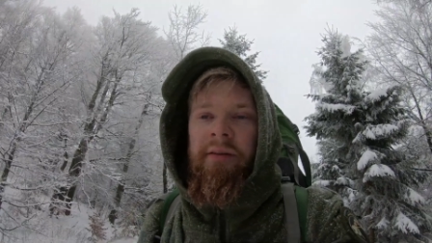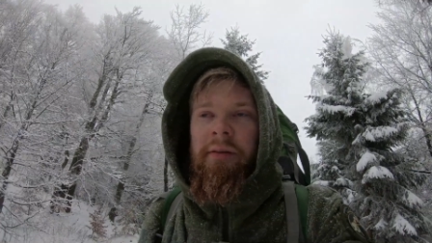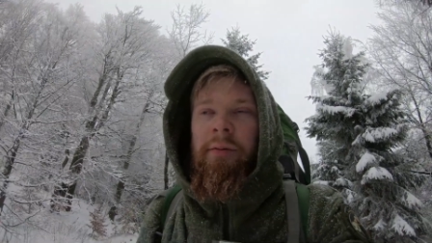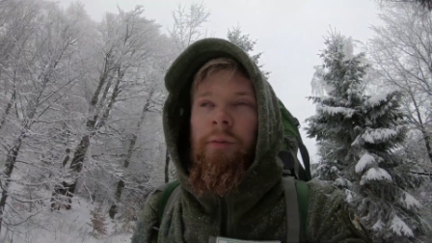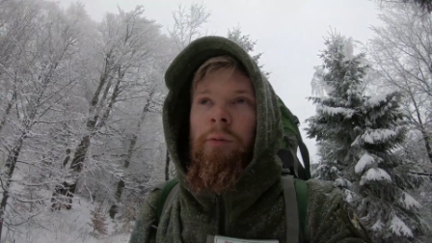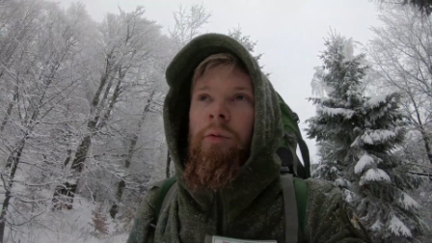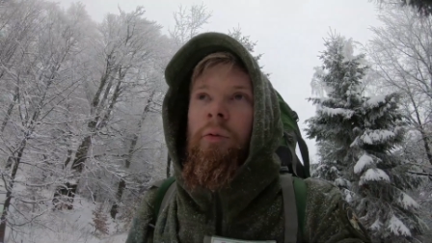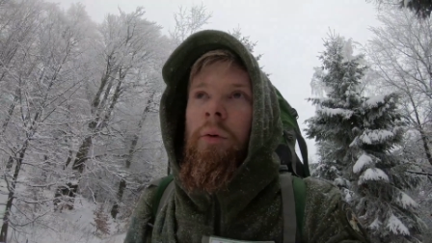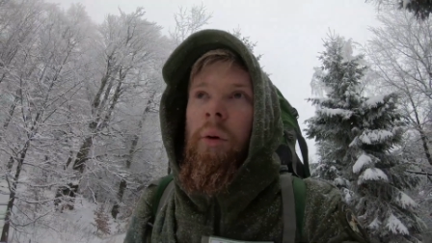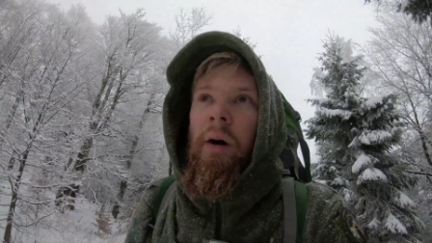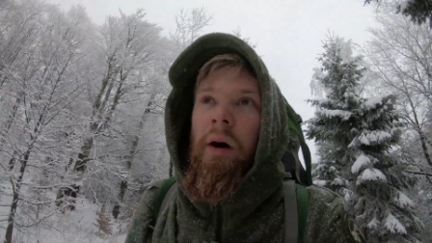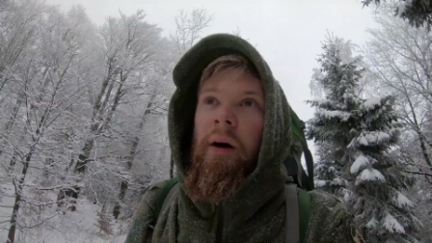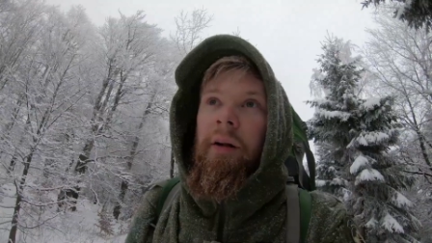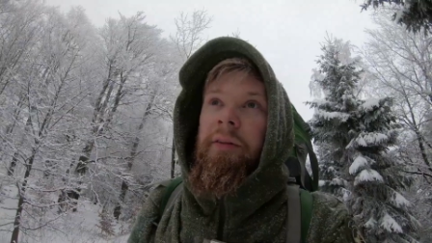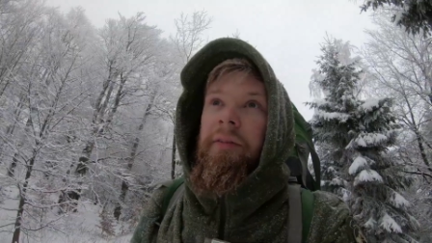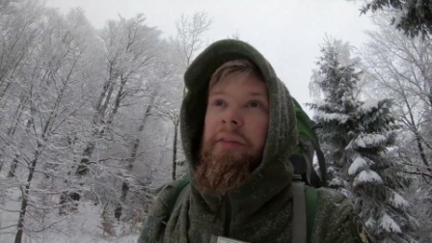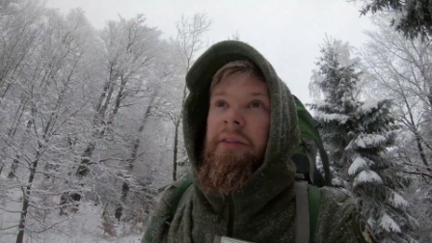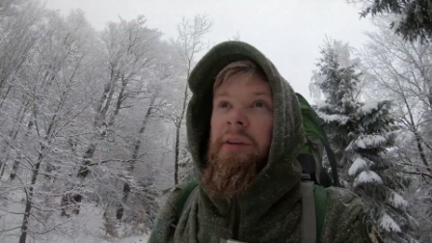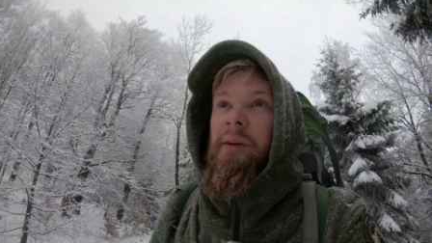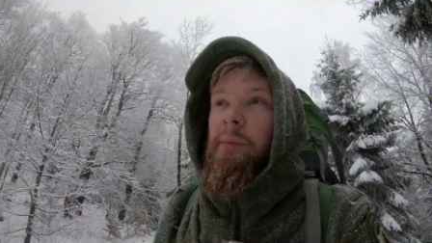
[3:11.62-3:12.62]
So,
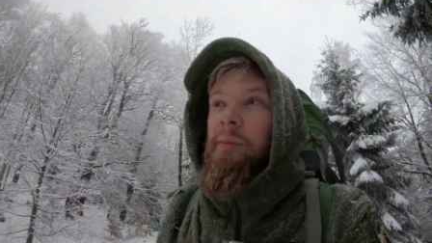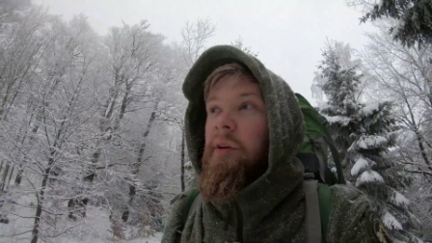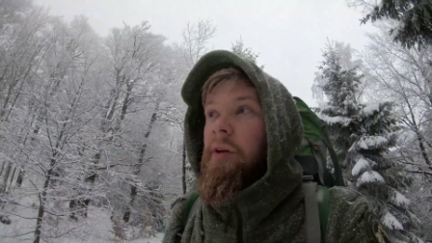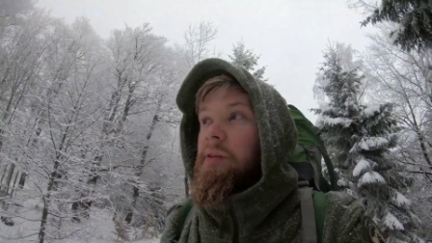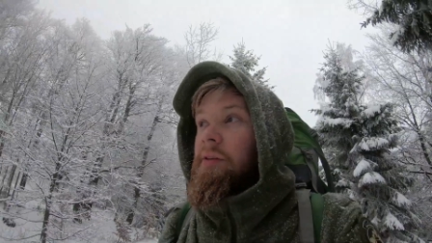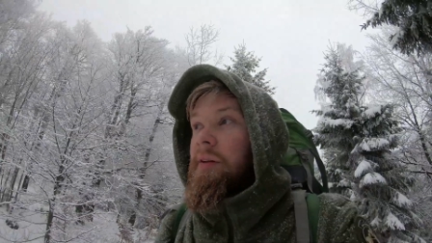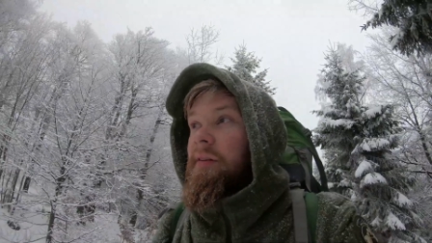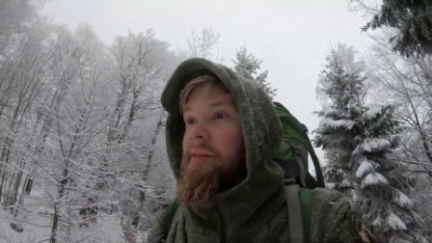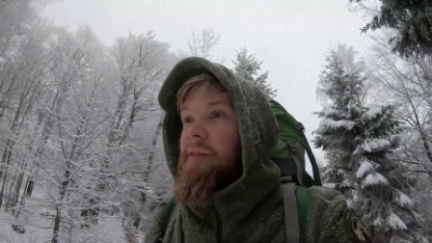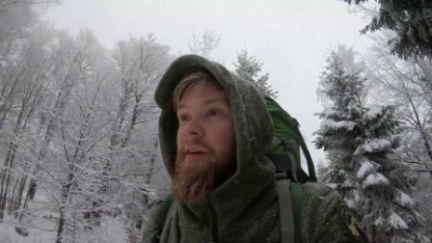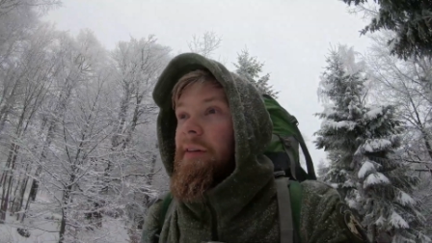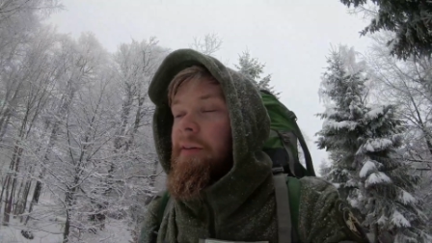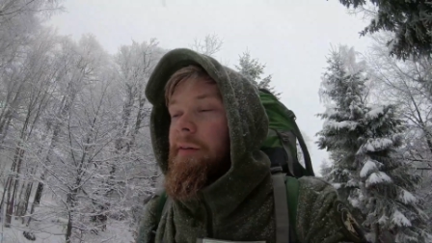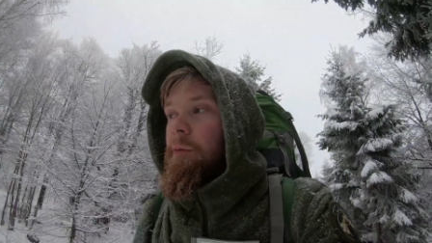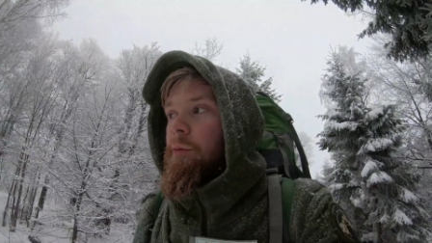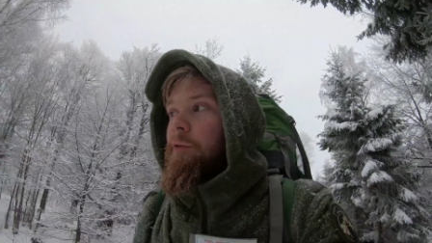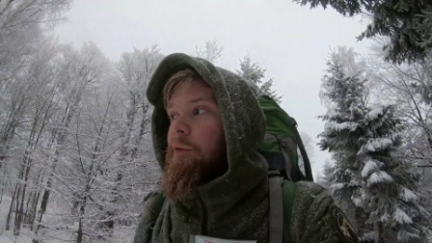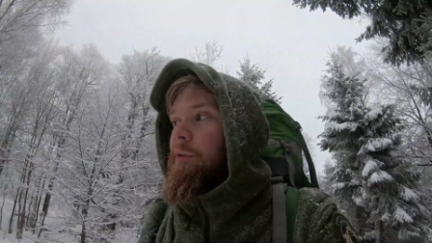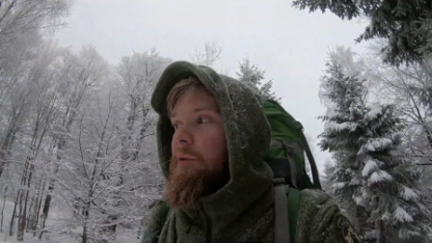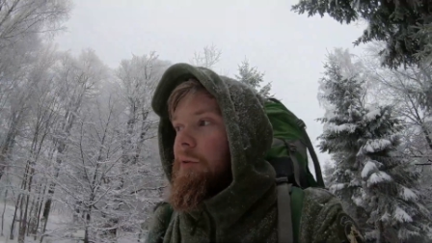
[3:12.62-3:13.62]
also eben ging das ganz
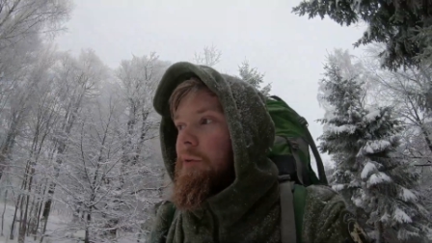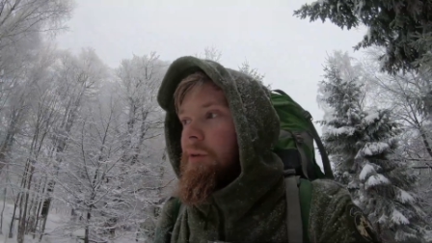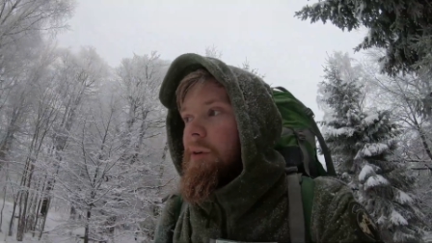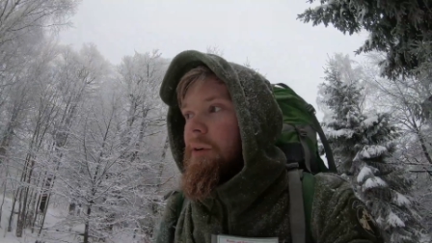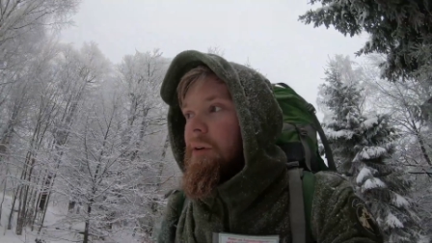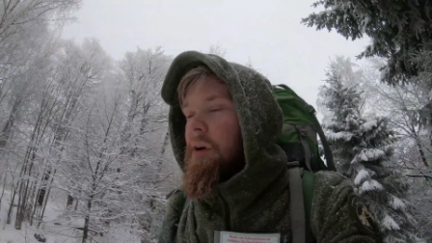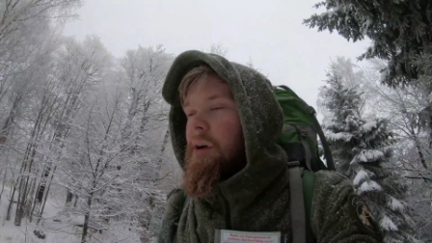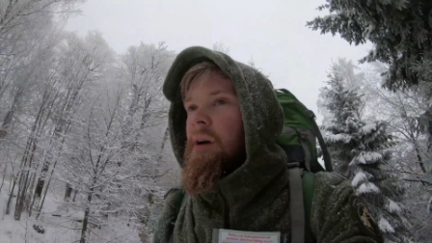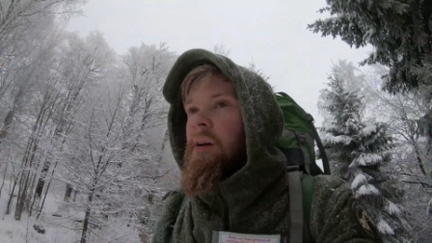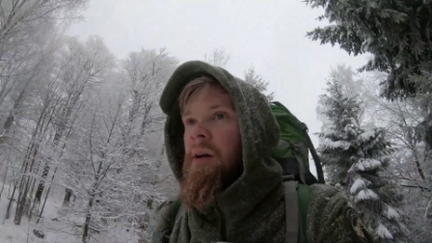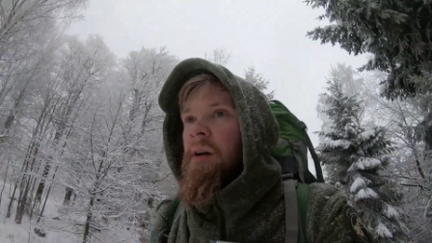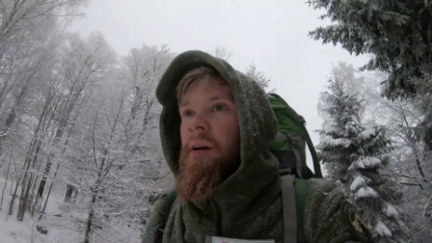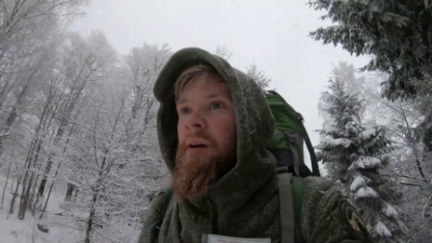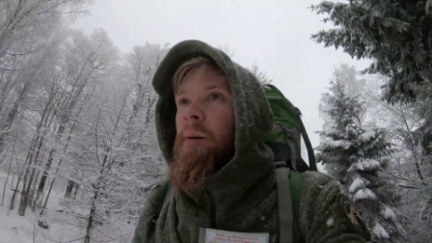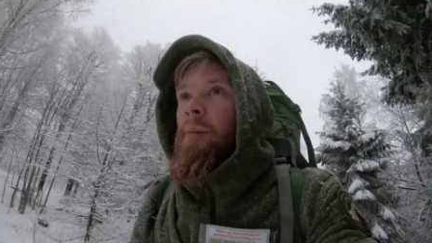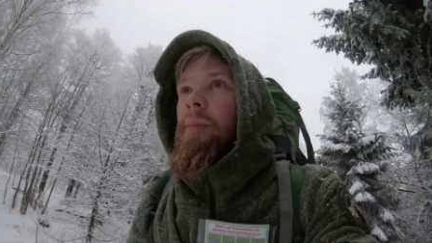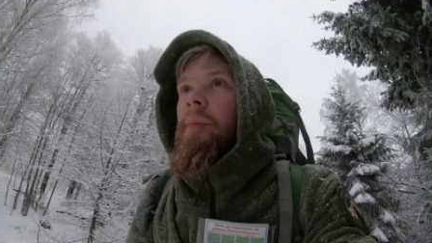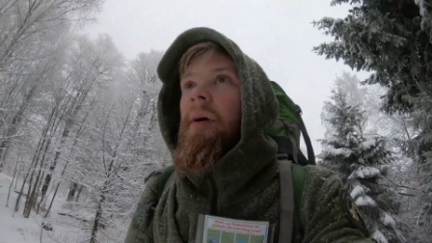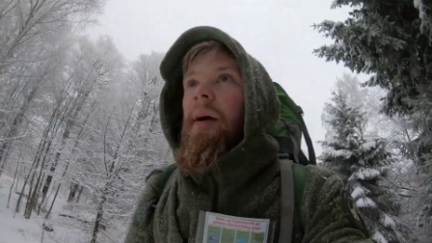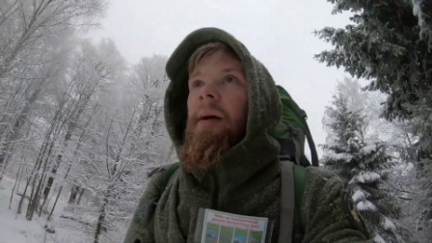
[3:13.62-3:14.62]
gut äh,
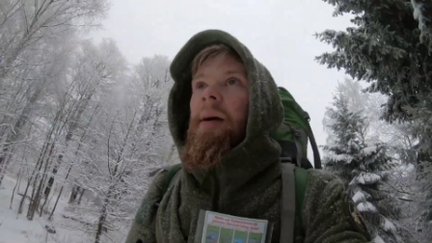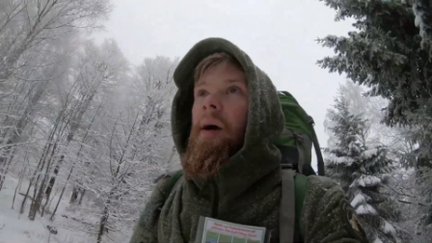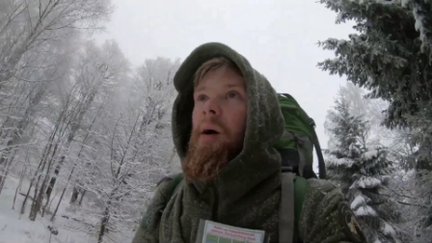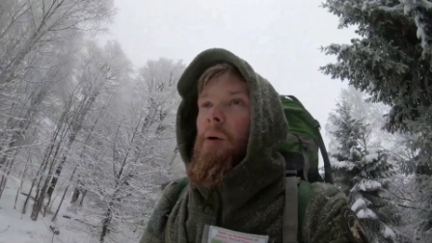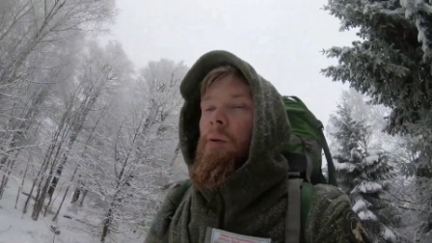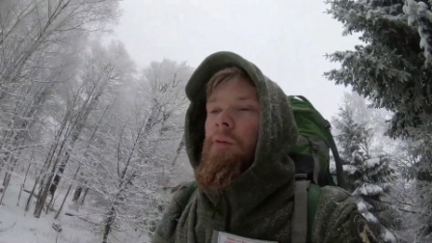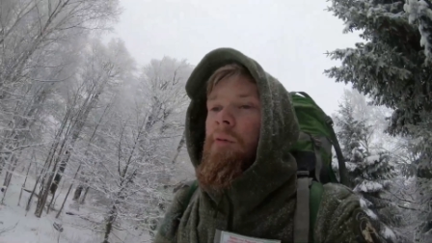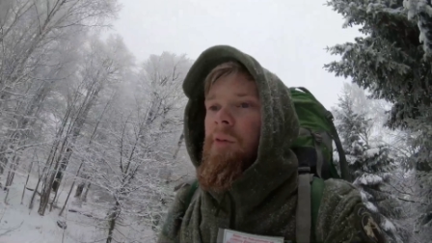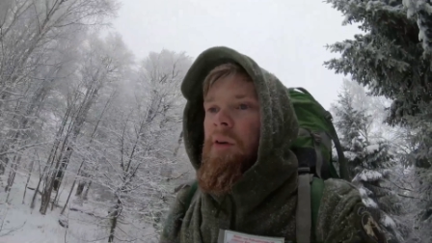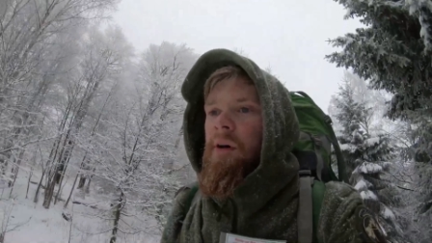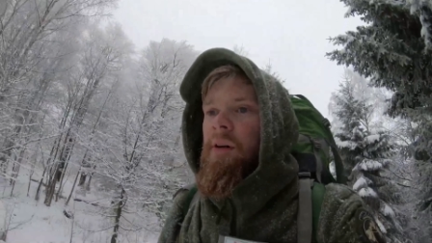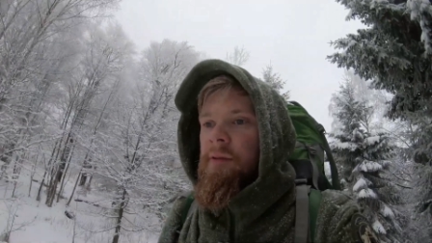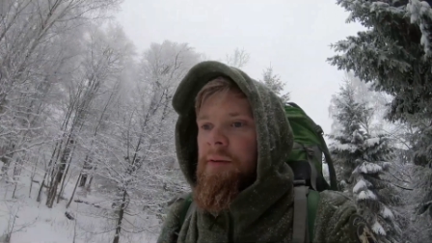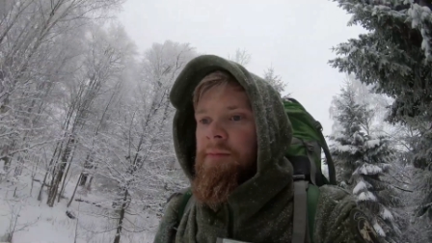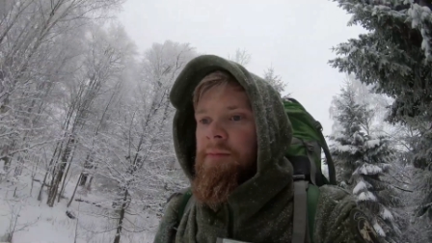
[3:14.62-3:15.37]
bergauf.